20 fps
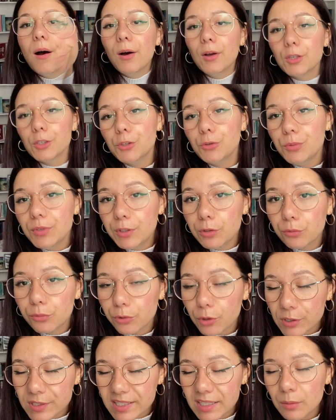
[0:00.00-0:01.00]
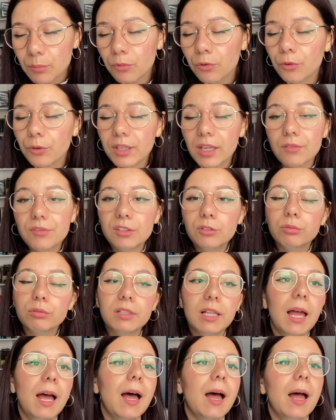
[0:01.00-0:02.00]
Ensuite, forcément, il y avait toute
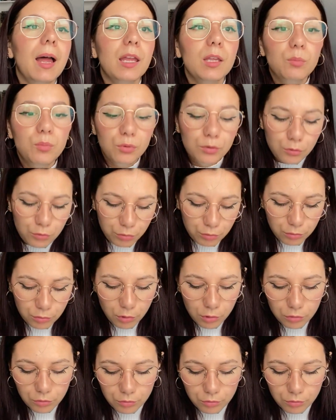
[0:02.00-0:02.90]
la hype autour,